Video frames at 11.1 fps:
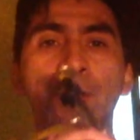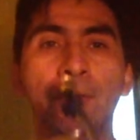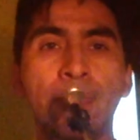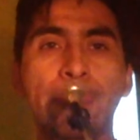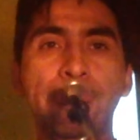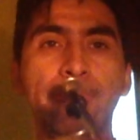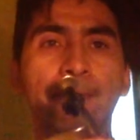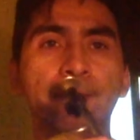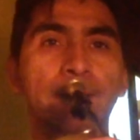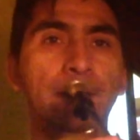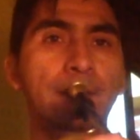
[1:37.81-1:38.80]

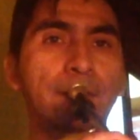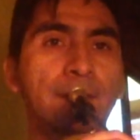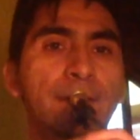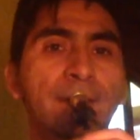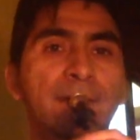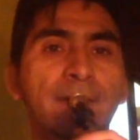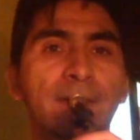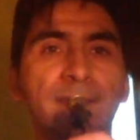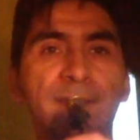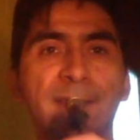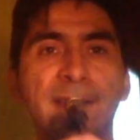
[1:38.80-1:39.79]
Uno, dos,